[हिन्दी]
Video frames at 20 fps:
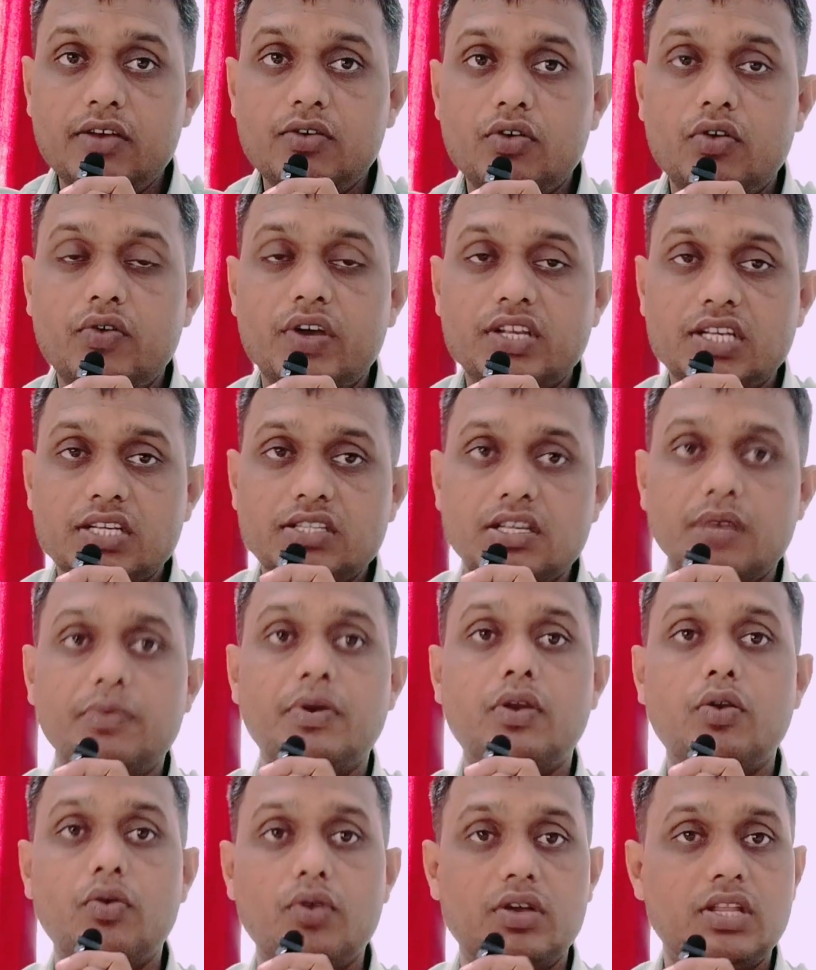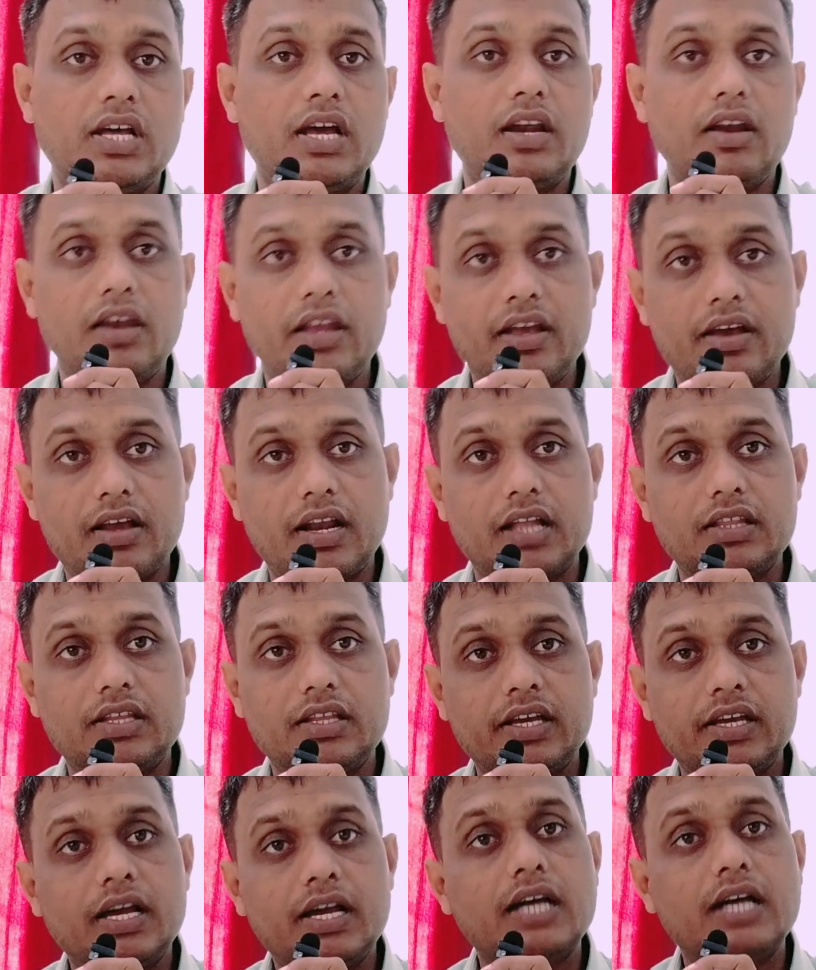लिंक हो वैसे सभी लोग आधार लिंक
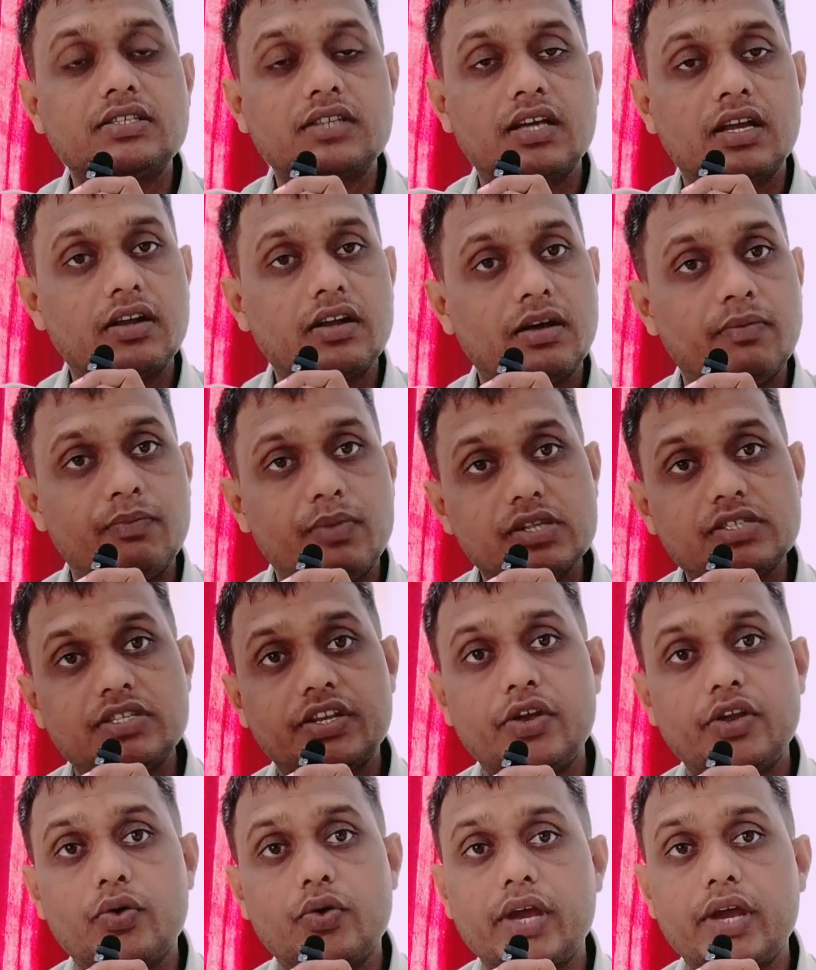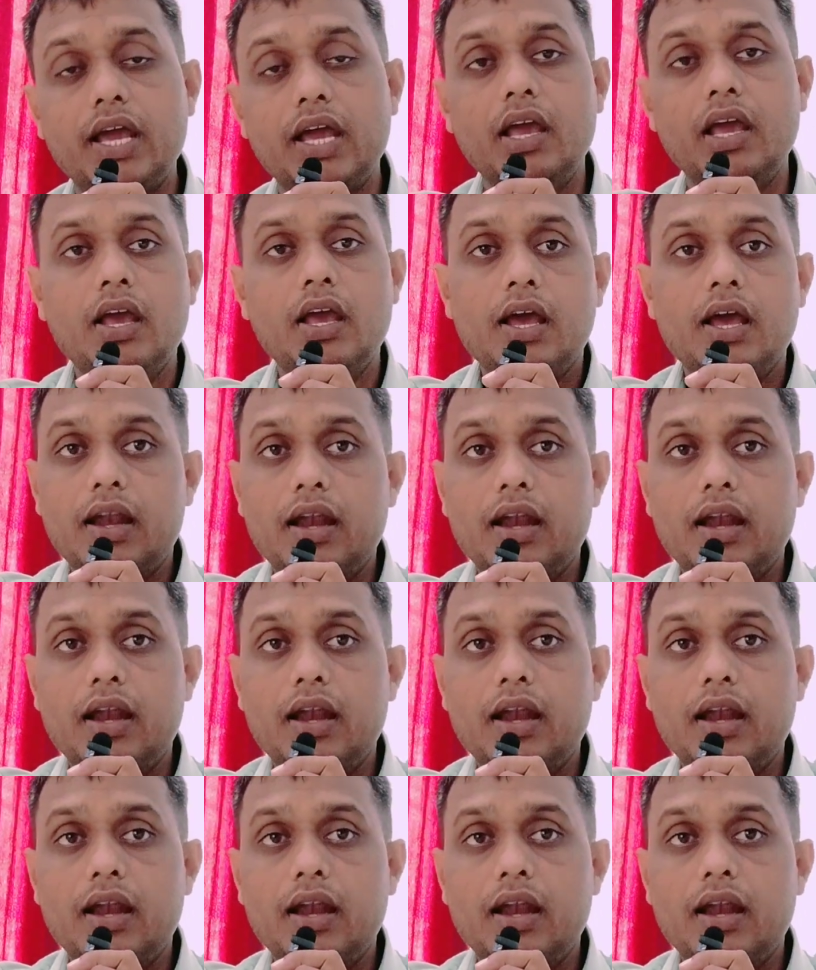कराते हैं आजकल कंपलसरी हो गया है